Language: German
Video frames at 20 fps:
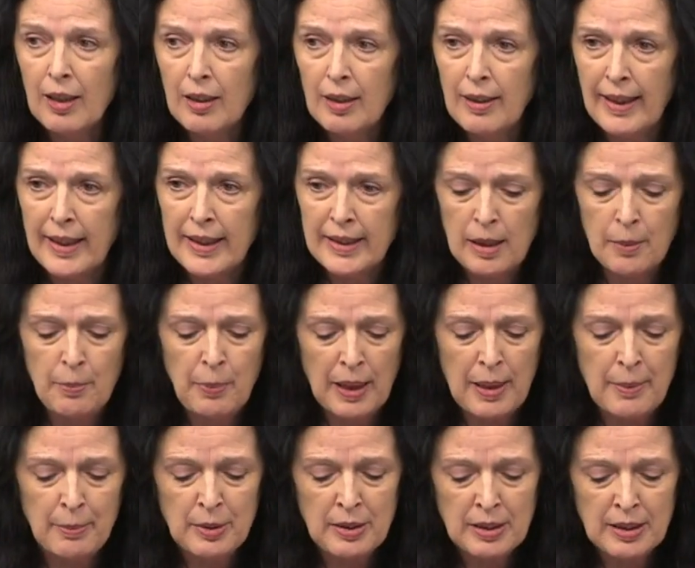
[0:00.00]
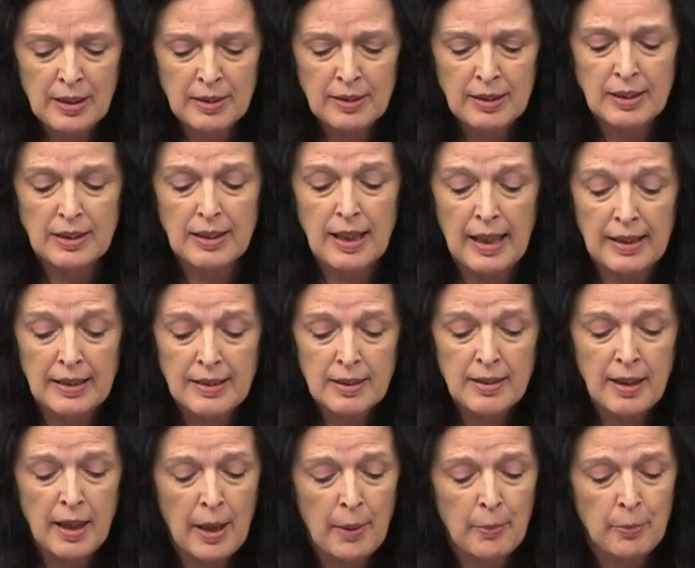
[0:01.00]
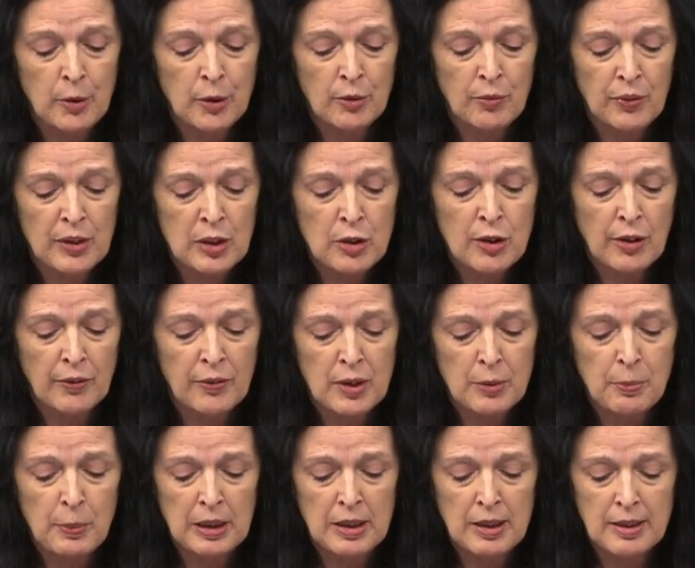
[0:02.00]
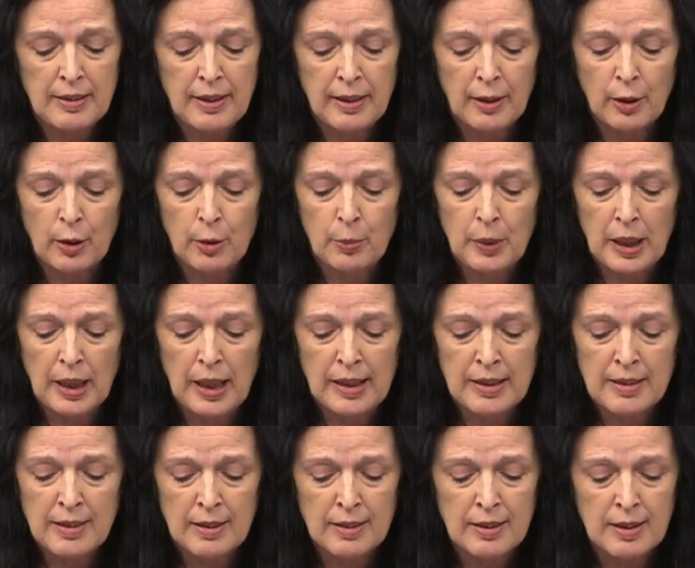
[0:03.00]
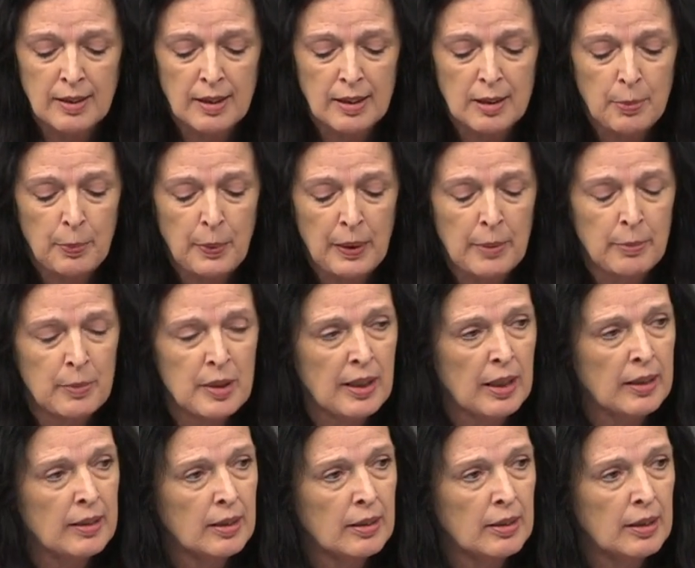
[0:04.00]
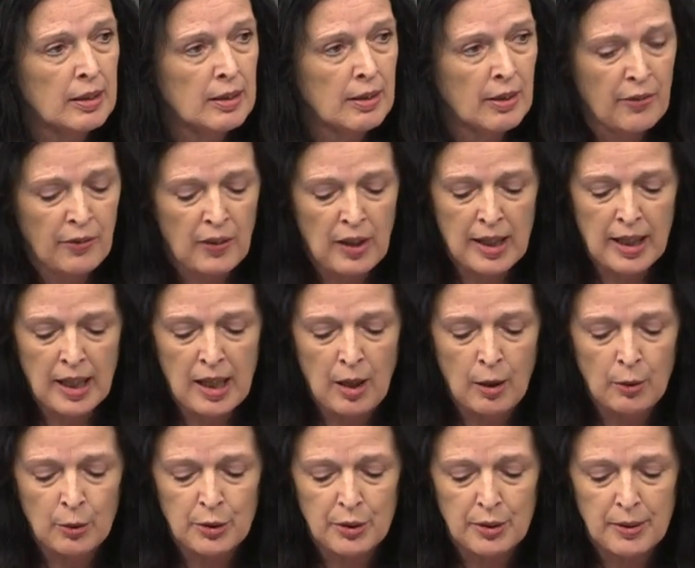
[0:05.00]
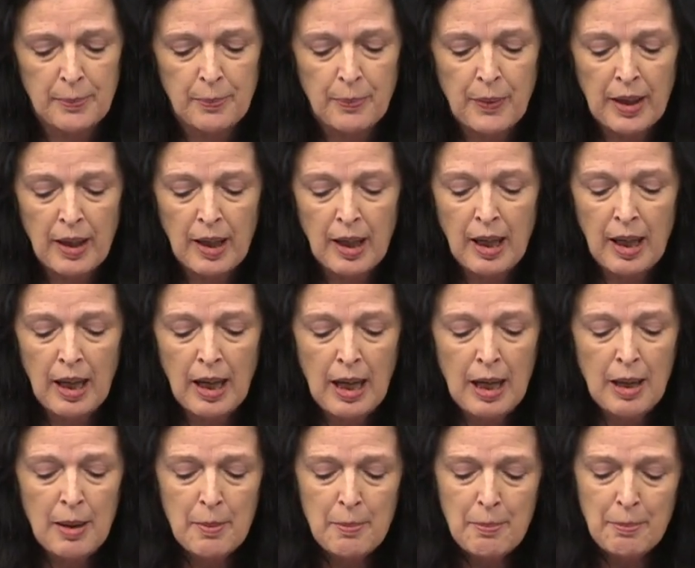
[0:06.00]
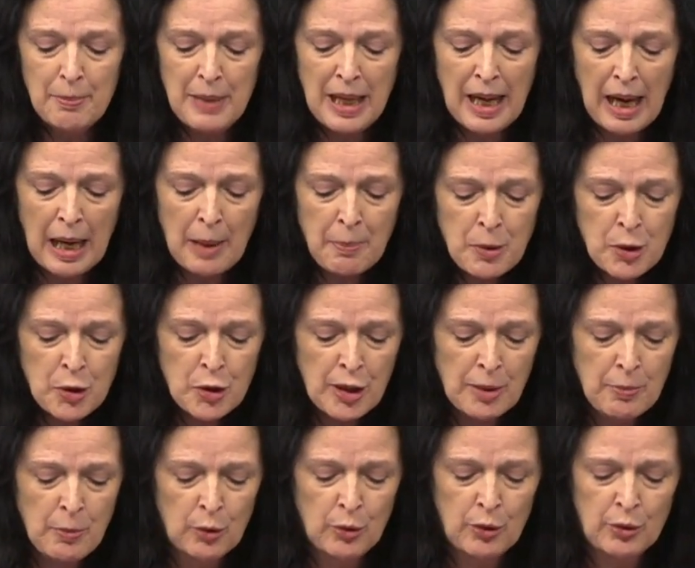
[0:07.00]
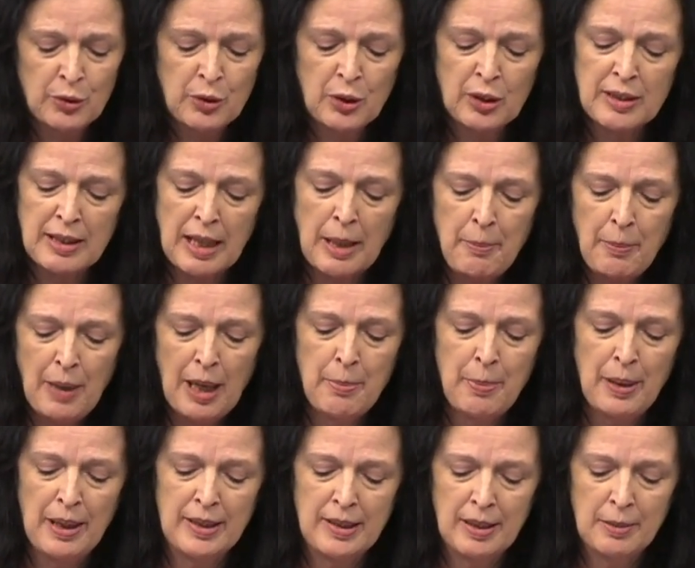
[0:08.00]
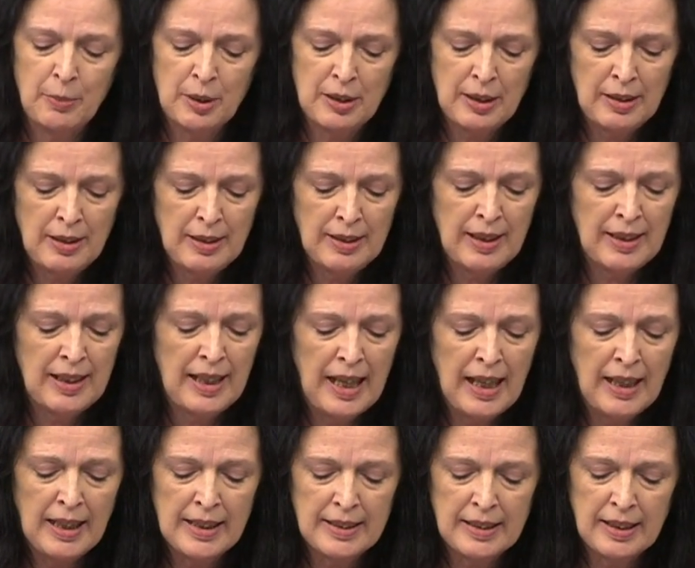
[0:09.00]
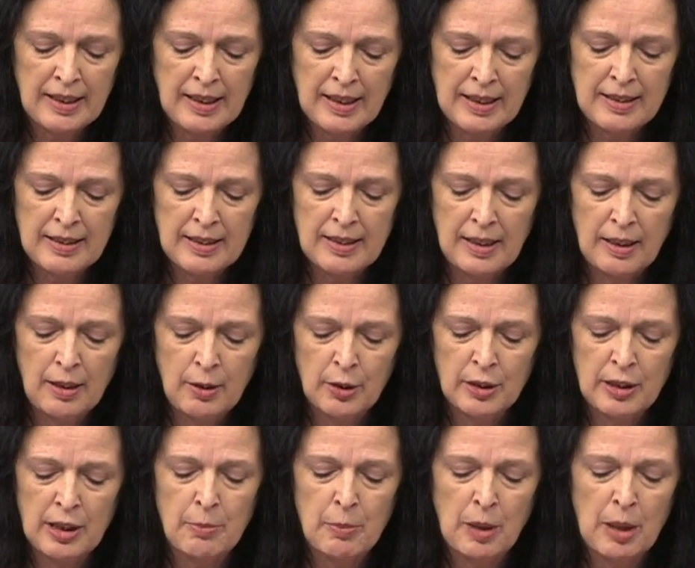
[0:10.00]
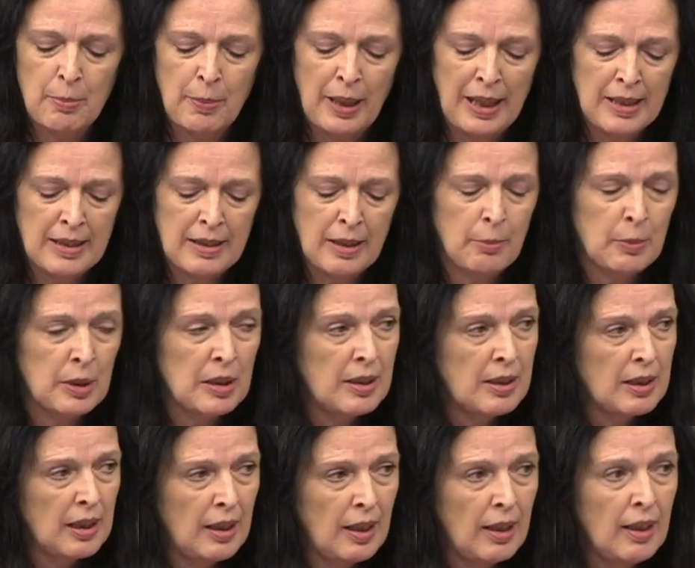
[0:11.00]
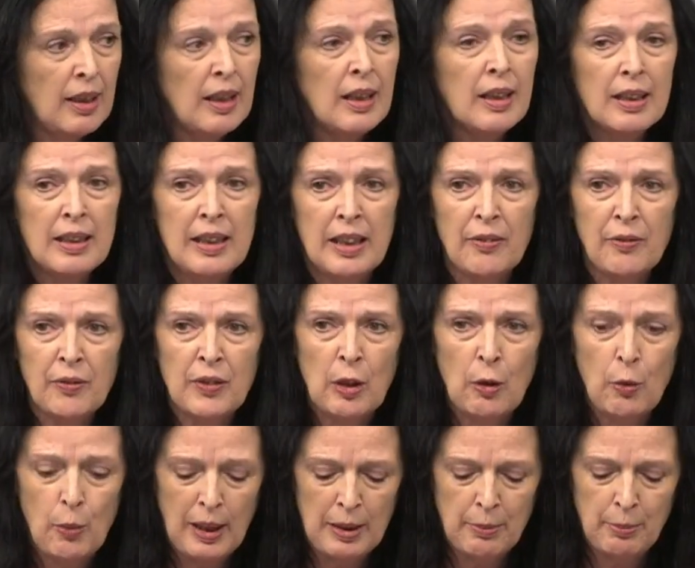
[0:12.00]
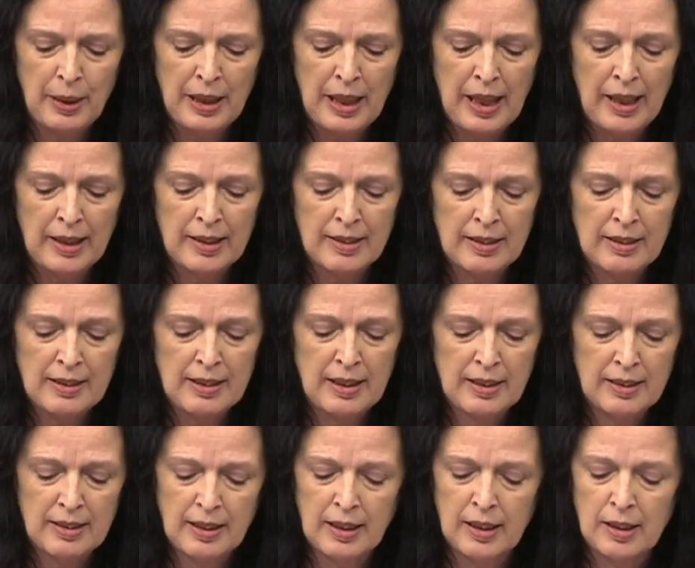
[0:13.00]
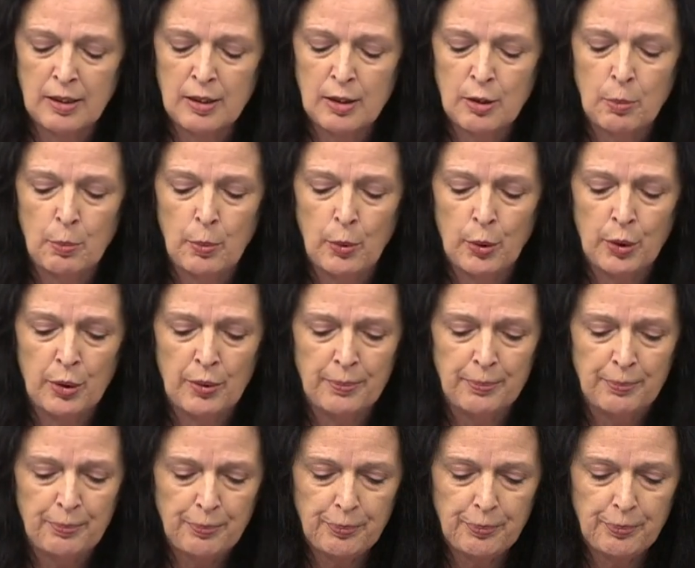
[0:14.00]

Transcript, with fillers: Leider bremsen das Kanzleramt und Wirtschaftsministerium die Ansätze des BMZ in dieser Frage aus. Mehr Abstimmung und Zusammenarbeit im Sinne der Nachhaltigkeitsziele und dem gemeinsamen Ziel Leave No One Behind ist hier dringend geboten.